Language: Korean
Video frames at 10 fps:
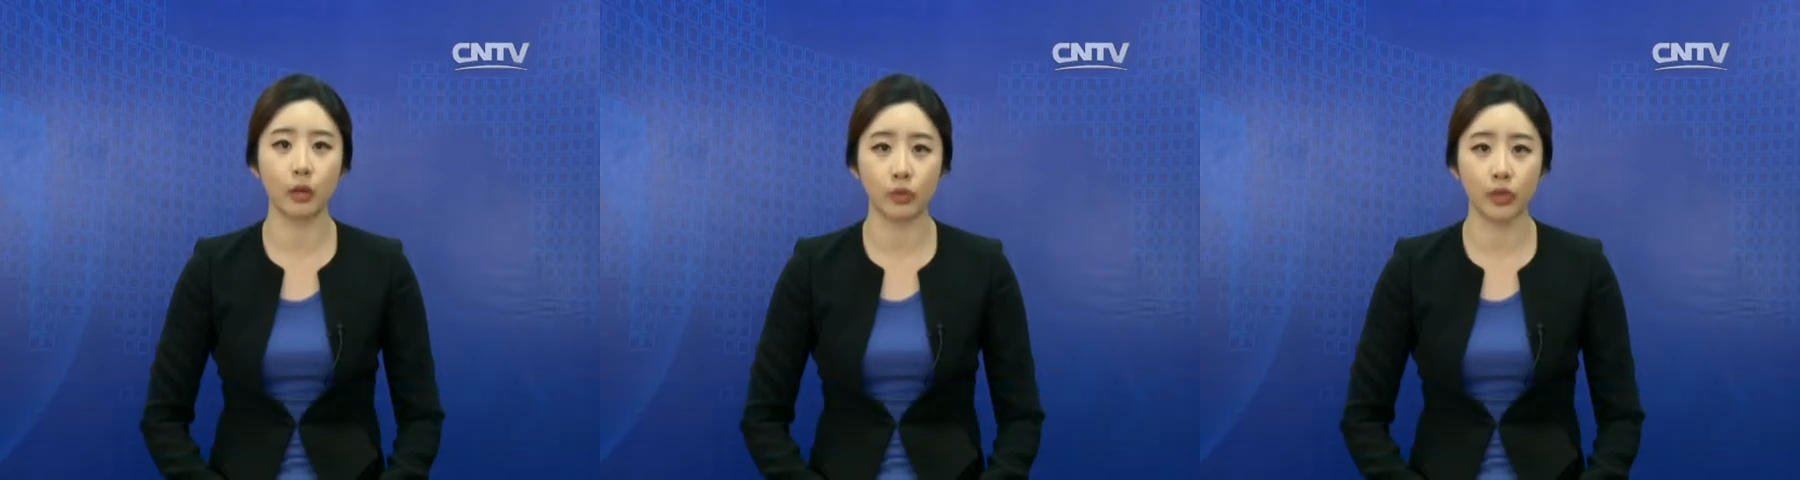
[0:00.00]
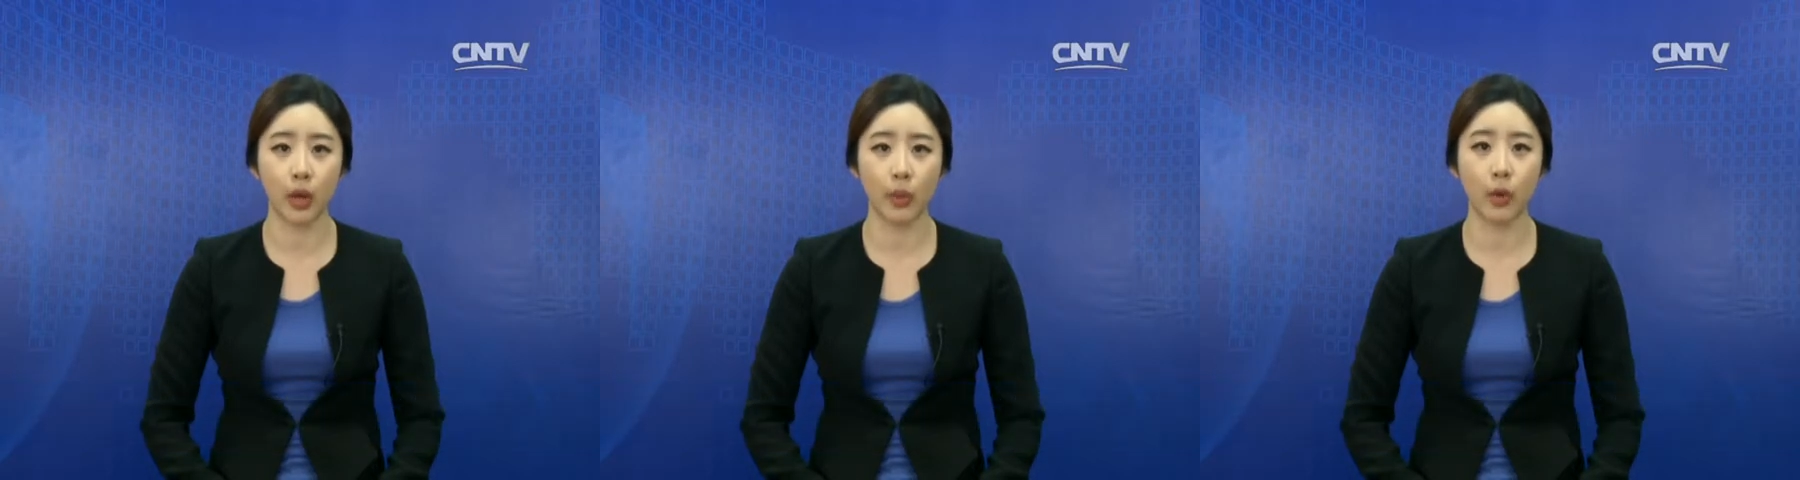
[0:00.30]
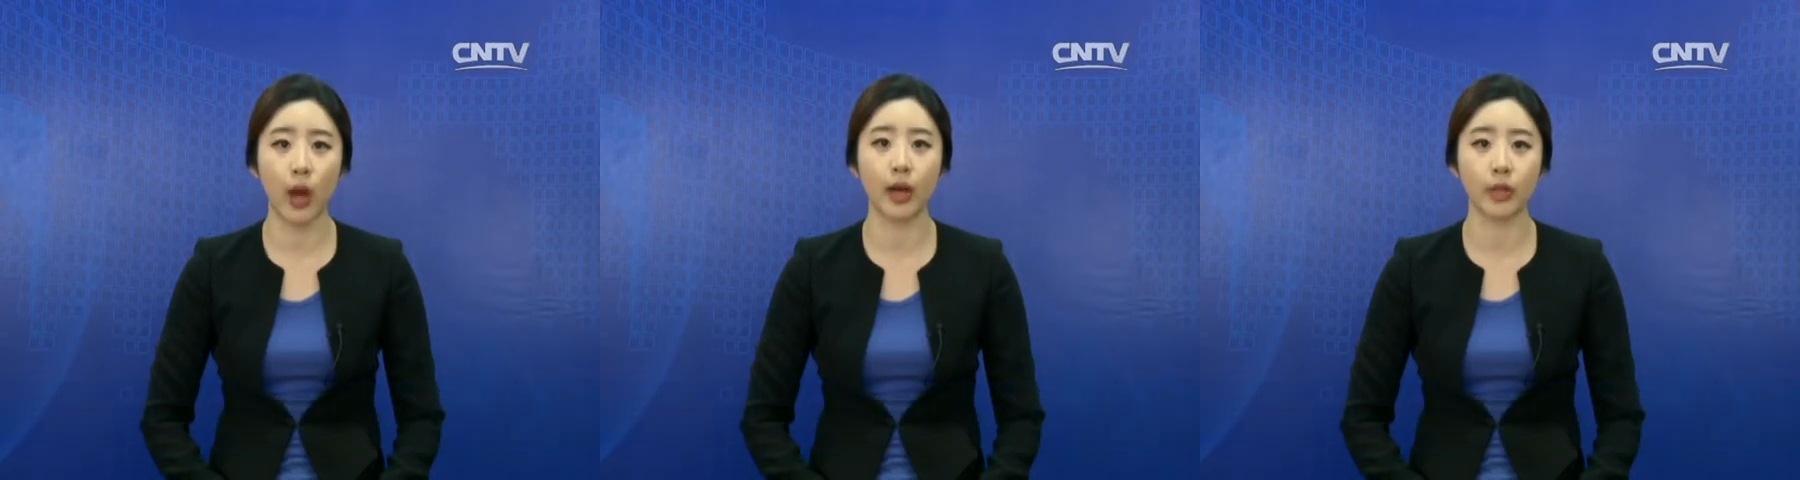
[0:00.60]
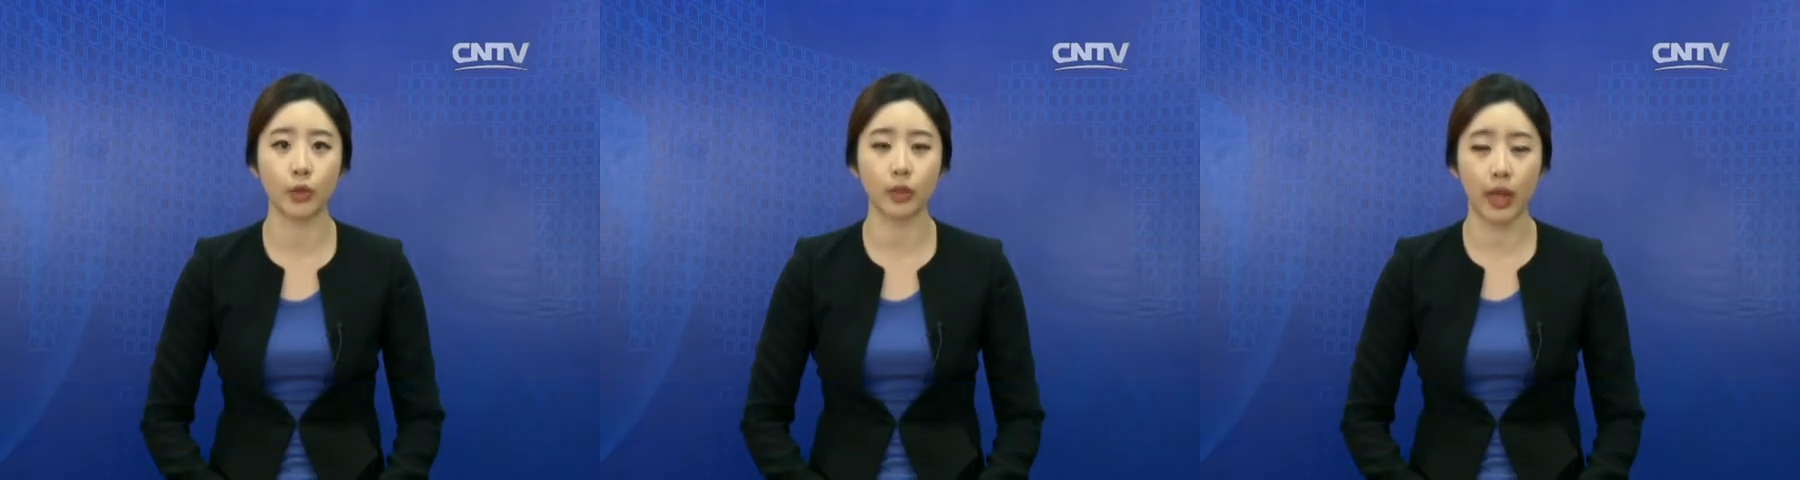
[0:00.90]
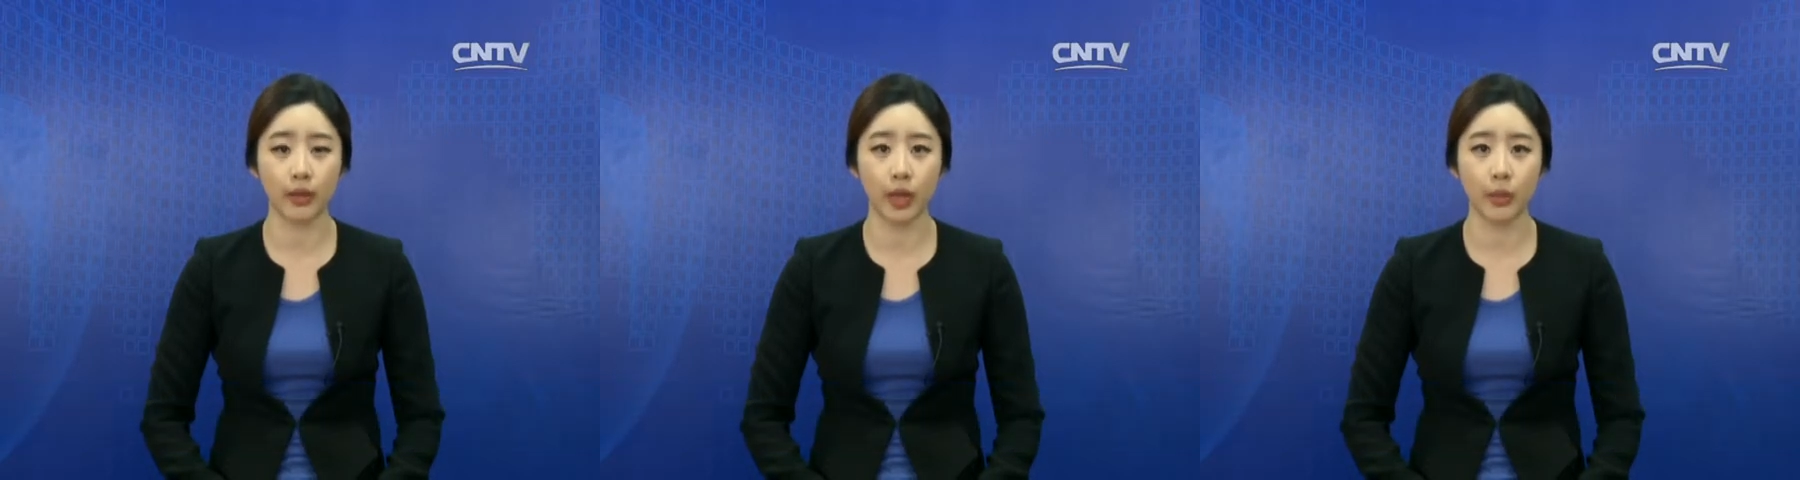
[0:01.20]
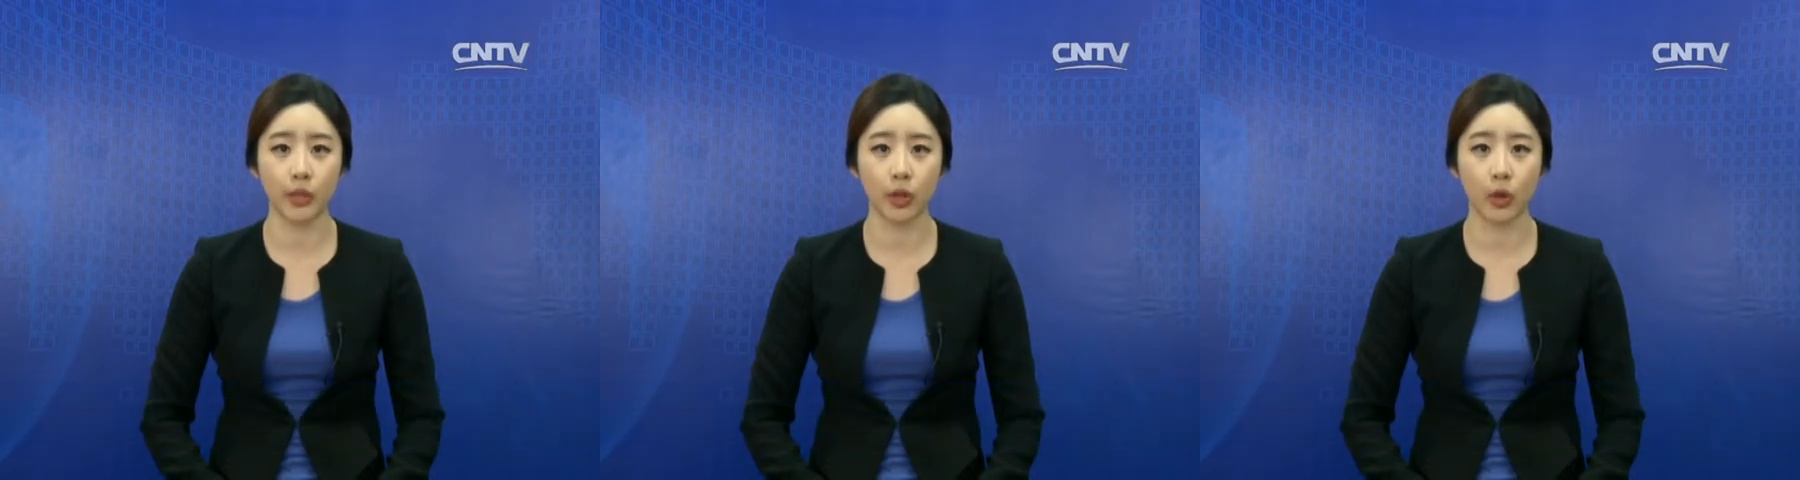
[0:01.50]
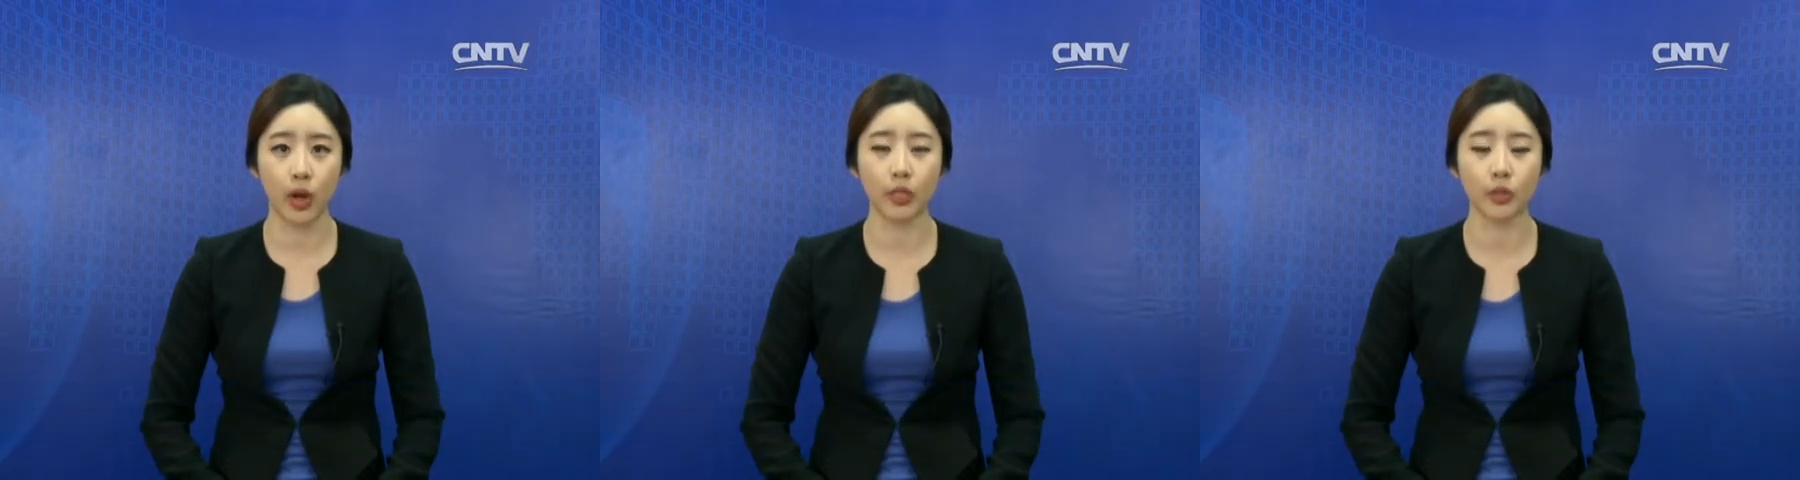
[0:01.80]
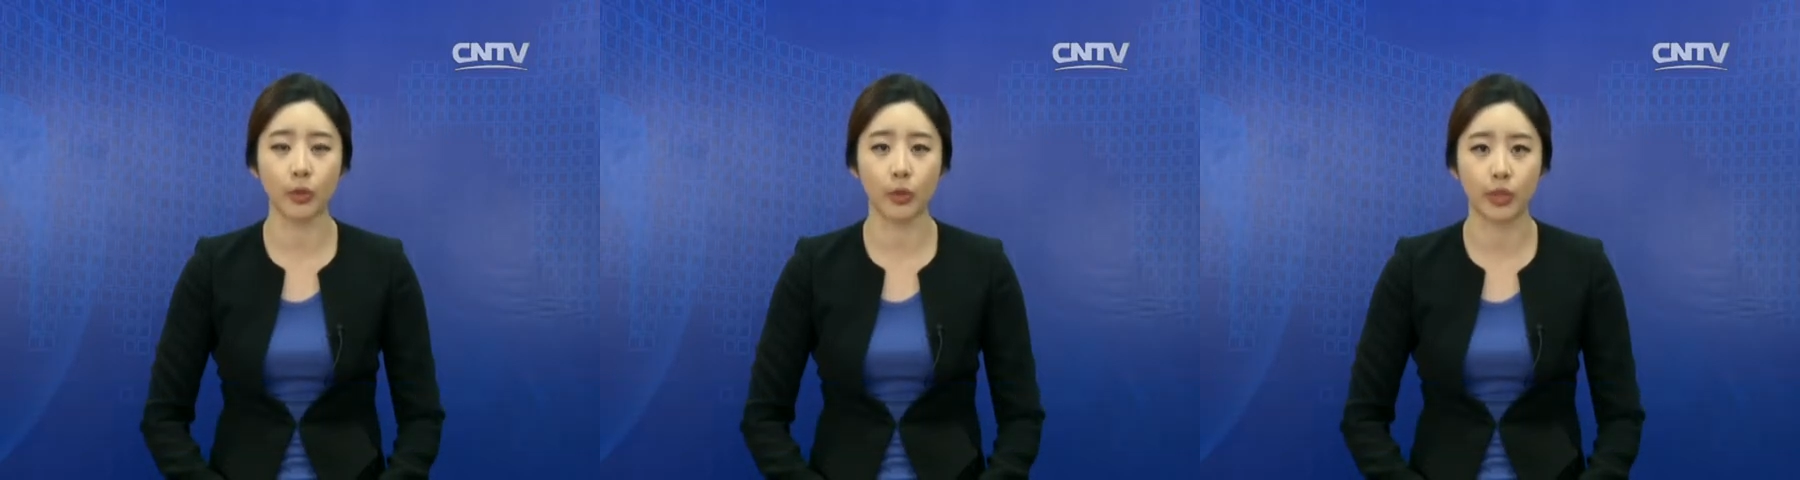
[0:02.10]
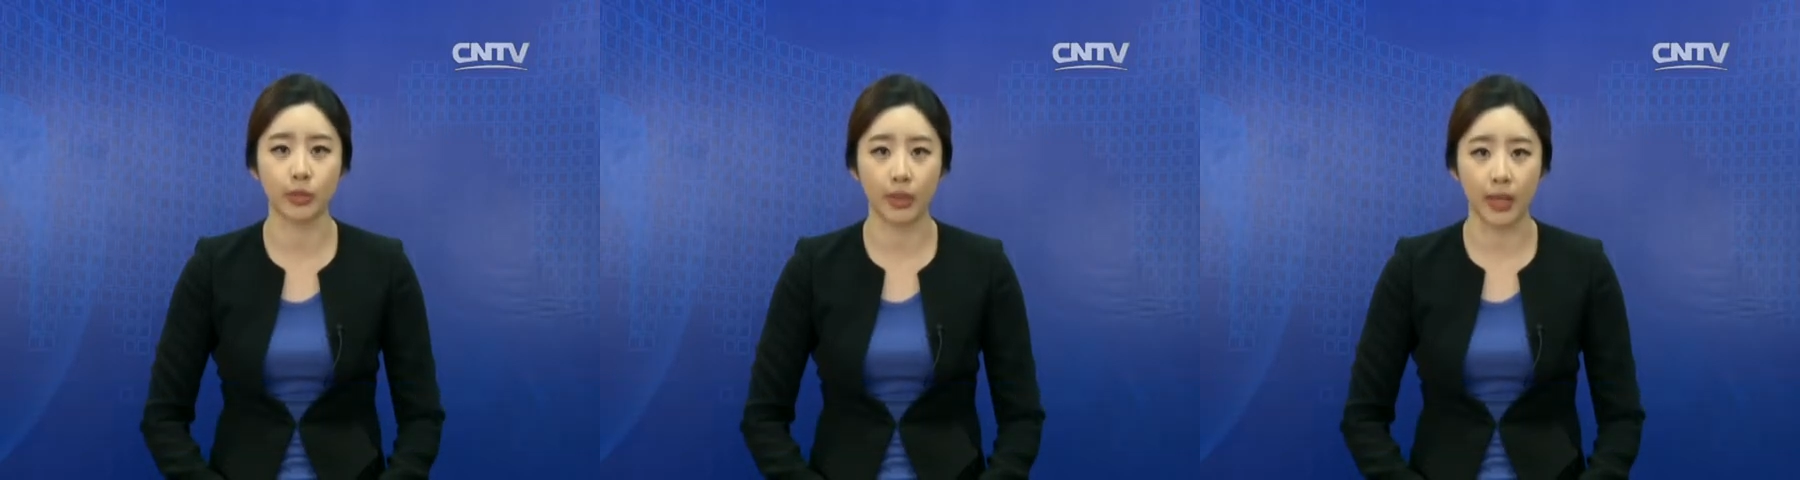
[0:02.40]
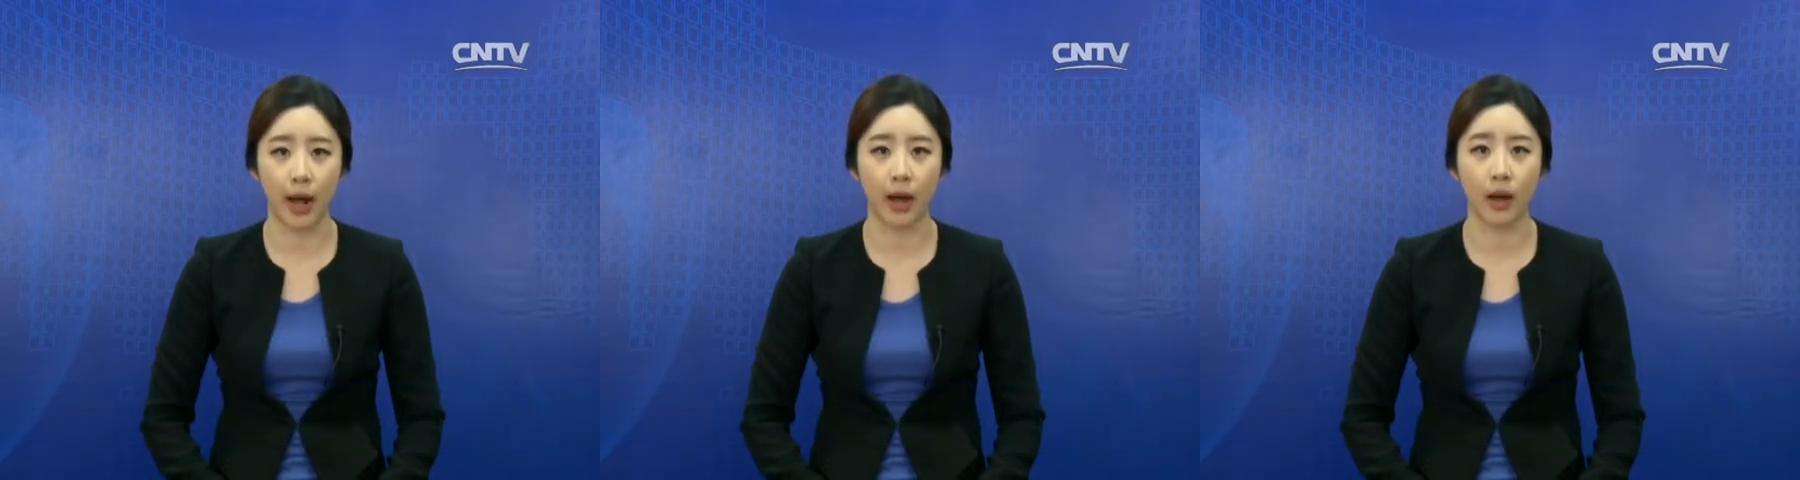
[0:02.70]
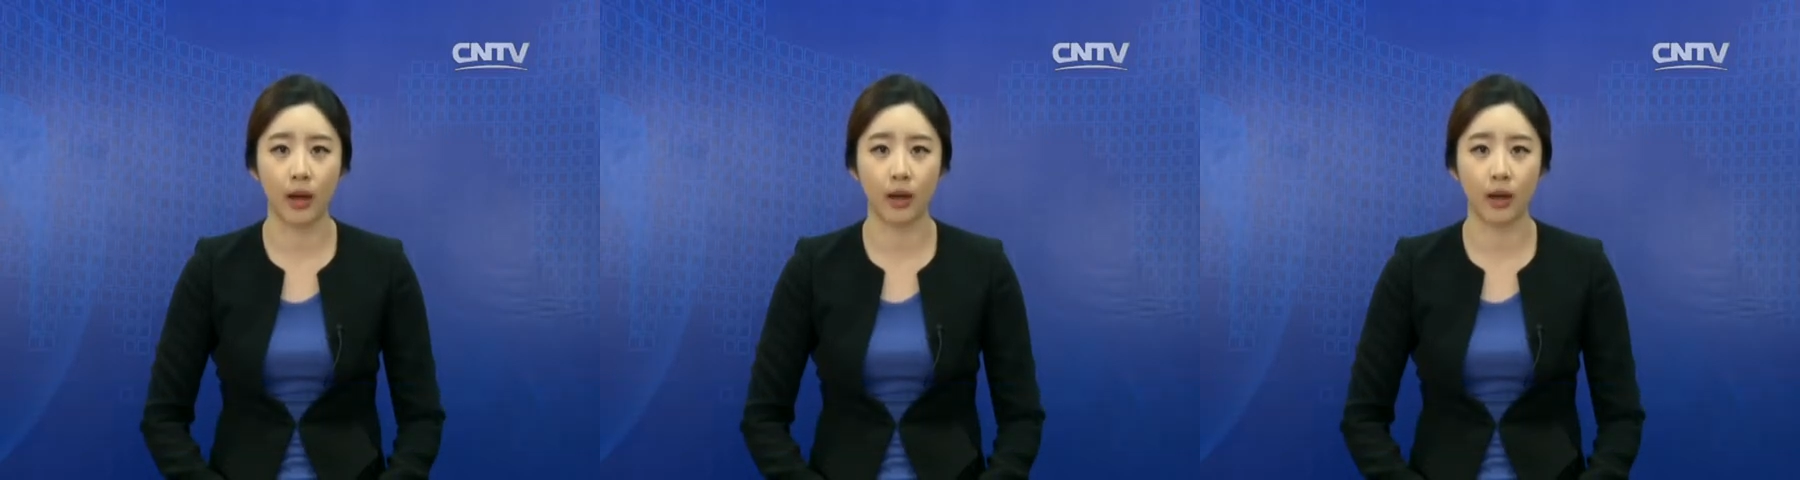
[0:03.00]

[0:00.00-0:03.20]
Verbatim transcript: 국내외 과학기술 단계별 성과가 선정됐습니다.